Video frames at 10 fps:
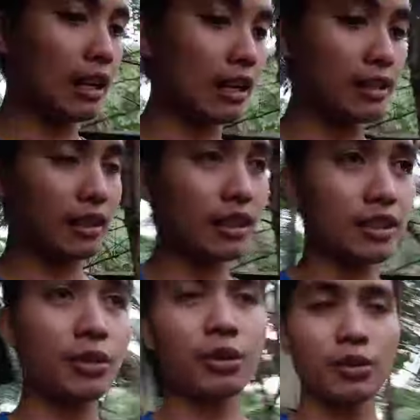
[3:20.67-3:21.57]
nila at
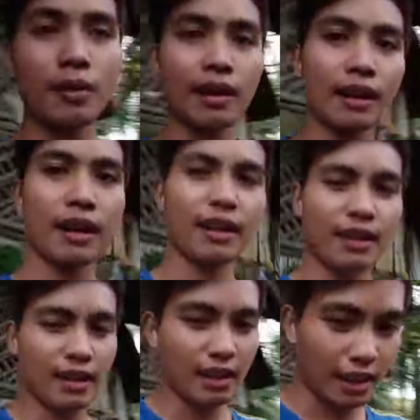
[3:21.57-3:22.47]
saka siguro mag
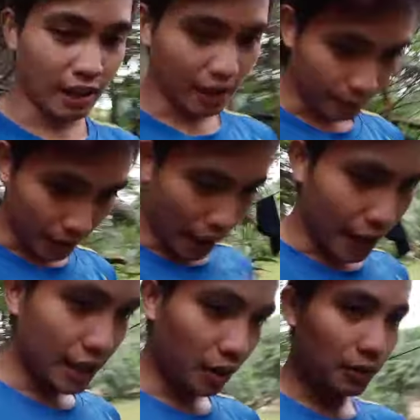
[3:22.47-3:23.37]
um,
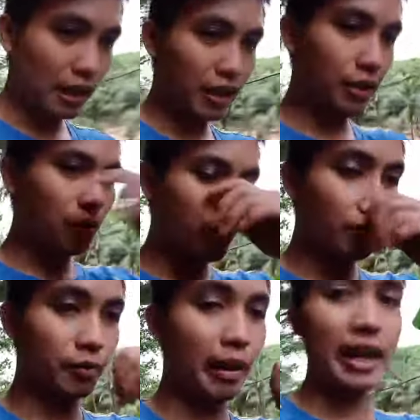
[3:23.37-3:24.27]
ihanda ko na lang
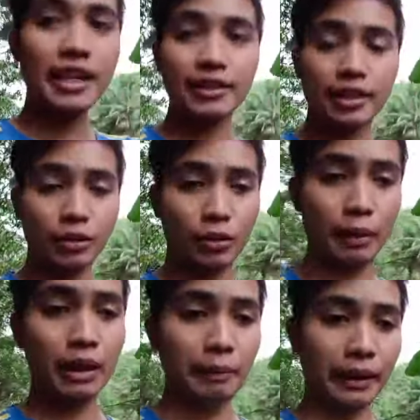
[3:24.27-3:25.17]
yung mainit na
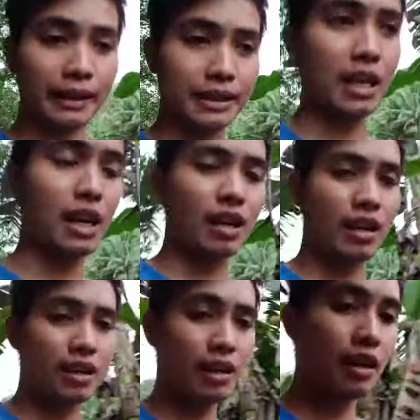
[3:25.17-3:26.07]
tubig para
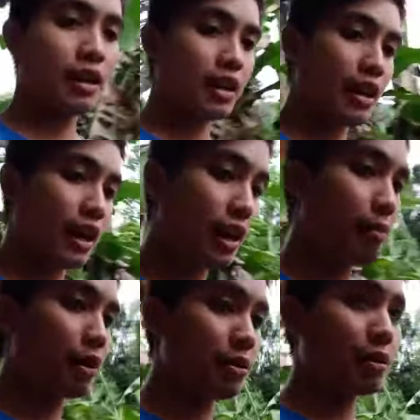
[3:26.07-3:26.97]
sa
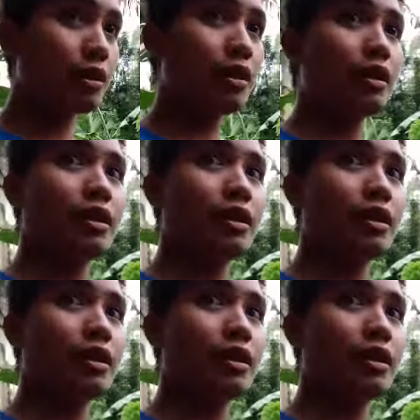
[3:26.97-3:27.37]
uh, manok